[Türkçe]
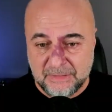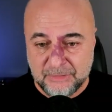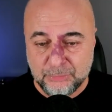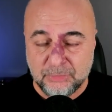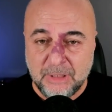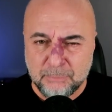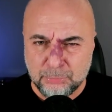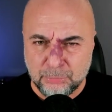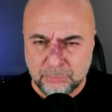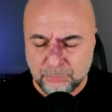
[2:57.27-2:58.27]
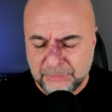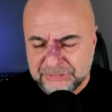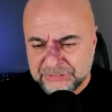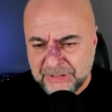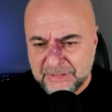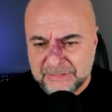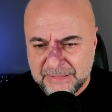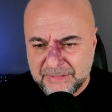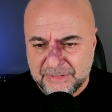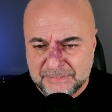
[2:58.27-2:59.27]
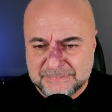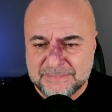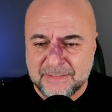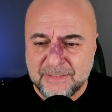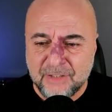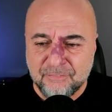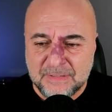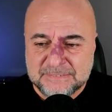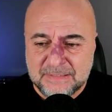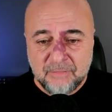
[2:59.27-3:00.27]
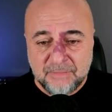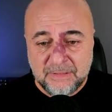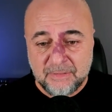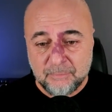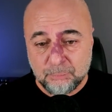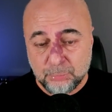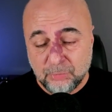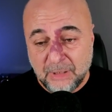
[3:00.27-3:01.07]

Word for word: yaratıyorlar. Bu güneşin çekirdeğindeki ısıdan daha fazla ve bu